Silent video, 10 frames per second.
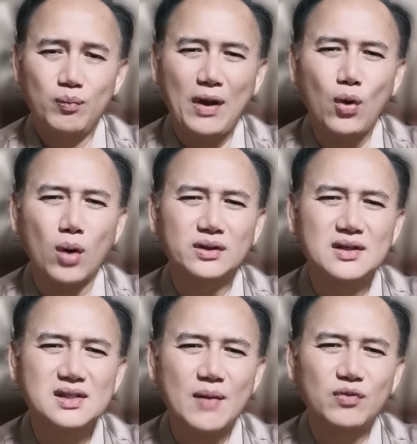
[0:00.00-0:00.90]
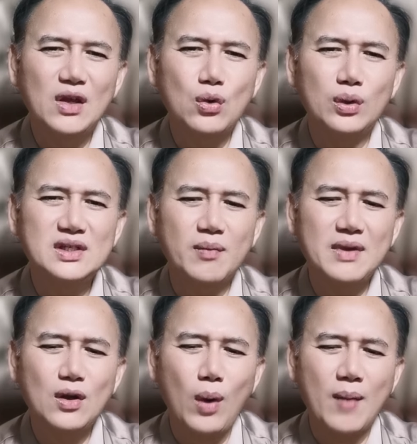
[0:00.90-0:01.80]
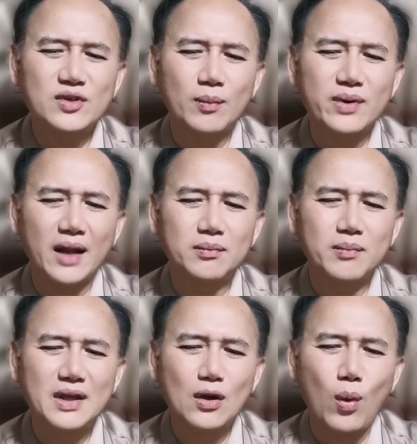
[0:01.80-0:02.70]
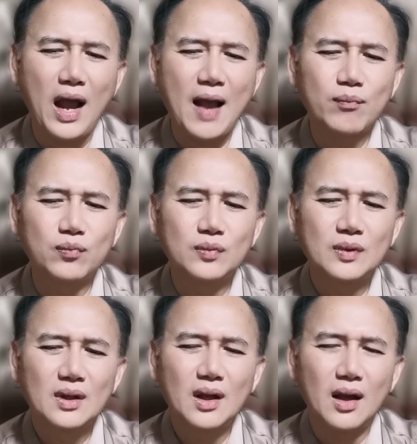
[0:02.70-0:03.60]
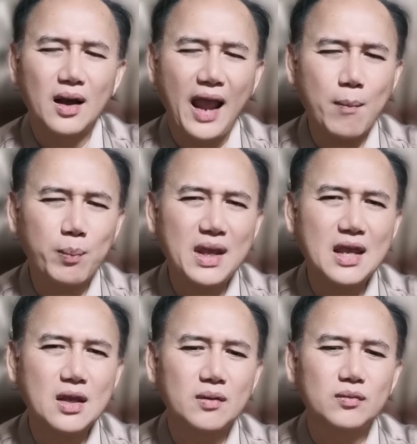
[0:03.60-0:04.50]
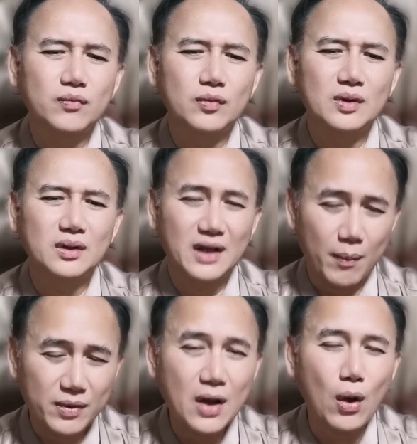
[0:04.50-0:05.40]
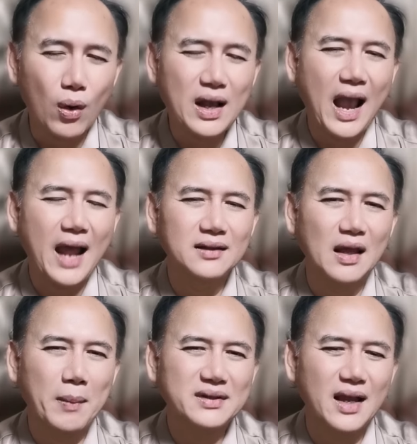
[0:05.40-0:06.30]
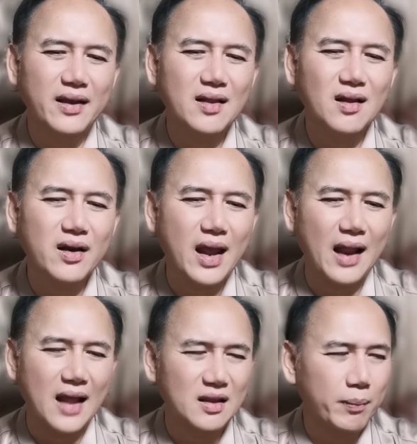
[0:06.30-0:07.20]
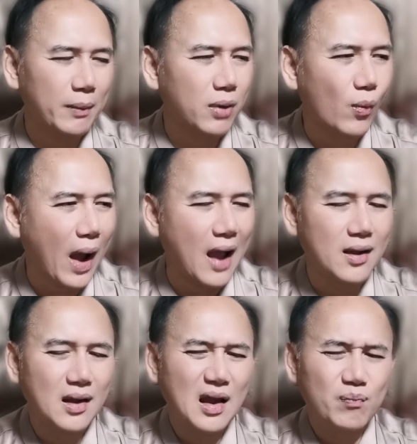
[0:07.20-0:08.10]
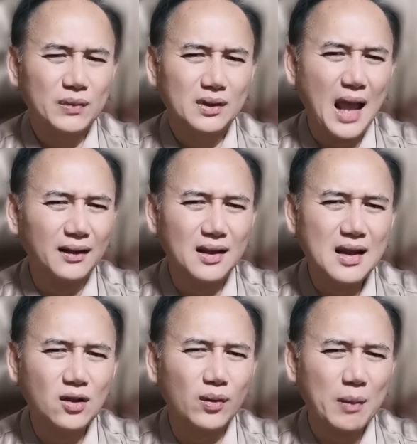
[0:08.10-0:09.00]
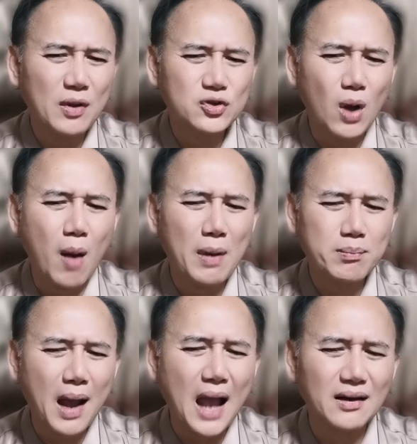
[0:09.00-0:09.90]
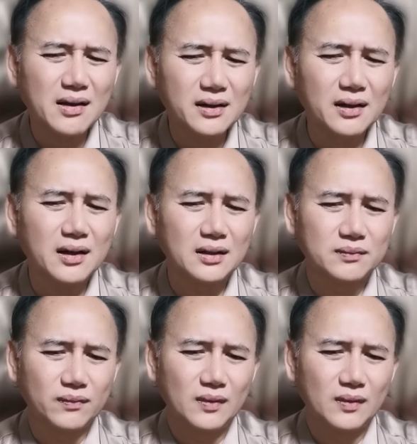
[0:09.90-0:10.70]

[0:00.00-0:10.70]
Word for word: เป็น6ถึง10 ที่คุณจะมีความสำเร็จมีความแฮปปี้กับเรื่องของงานแต่มันจะคิดเครียดอาจจะเป็นเพราะว่าหน้าที่ต้องรับผิดชอบมันมากเหลือเกิน